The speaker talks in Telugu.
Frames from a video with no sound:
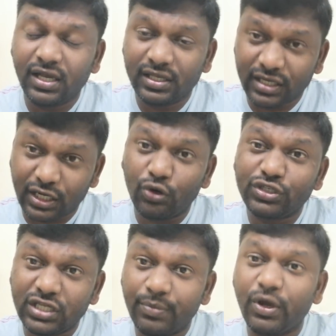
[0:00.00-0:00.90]
ఇటలీలో
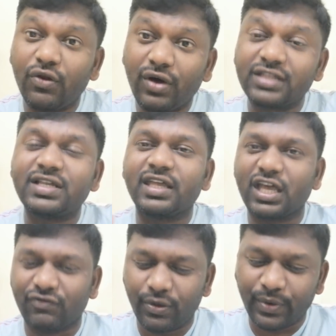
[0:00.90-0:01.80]
చనిపోయిన వాళ్ళ సంఖ్య
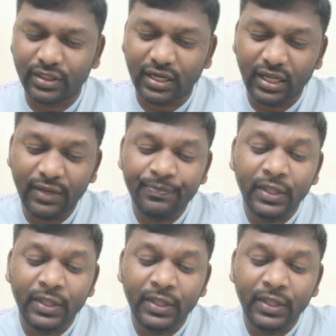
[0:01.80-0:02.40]
ఎక్కువైపోయిందండి